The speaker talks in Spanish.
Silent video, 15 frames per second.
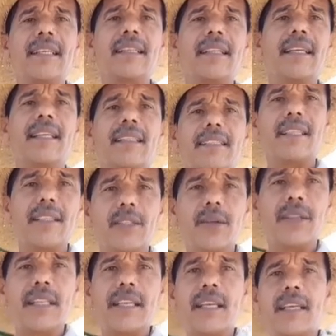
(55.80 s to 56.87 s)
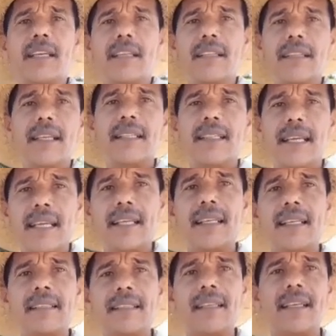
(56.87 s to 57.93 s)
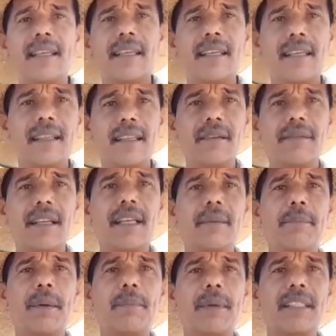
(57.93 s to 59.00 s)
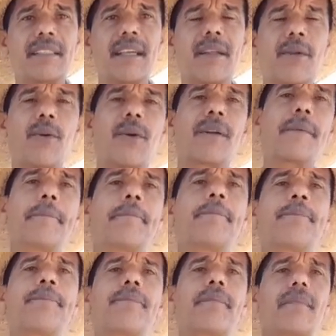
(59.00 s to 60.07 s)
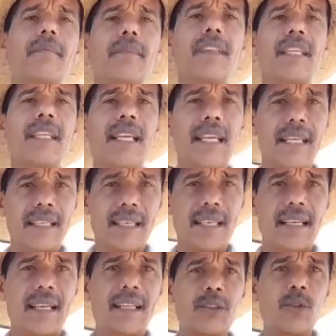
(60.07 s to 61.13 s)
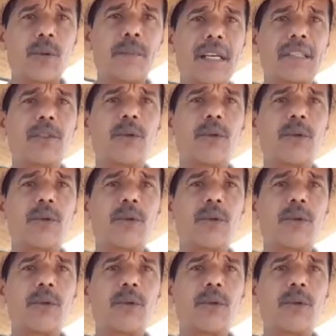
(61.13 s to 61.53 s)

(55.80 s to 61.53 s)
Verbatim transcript: de la estación de, trenes de, Felipe Pescador, el general Tomás